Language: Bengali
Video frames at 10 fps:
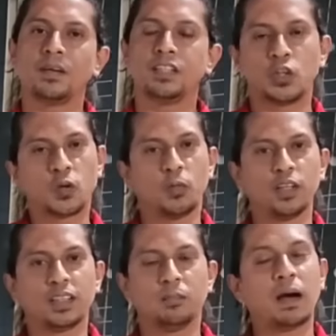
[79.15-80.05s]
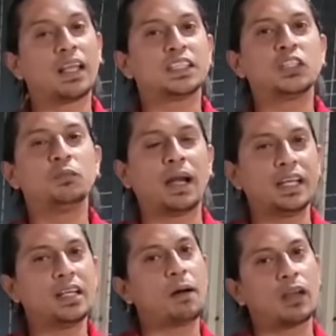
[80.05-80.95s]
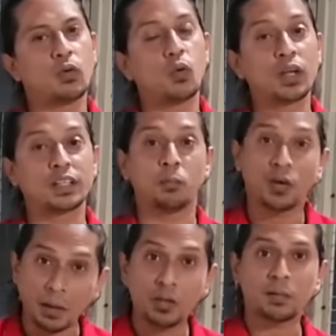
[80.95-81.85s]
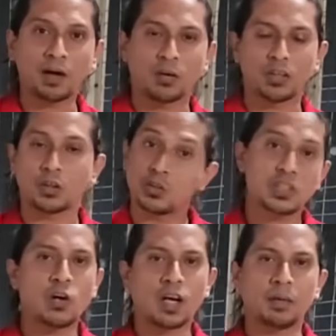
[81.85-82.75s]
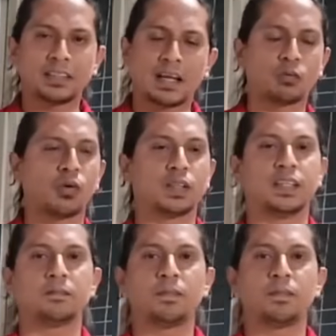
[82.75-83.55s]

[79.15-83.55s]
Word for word: সেরকম হয়েছে বাংলাদেশ কিন্তু ব্যাটিংটা ভালো করেছে মোটামুটি ভালো করেছে অন্তত শ্রীলঙ্কা ম্যাচে দারুণ করেছে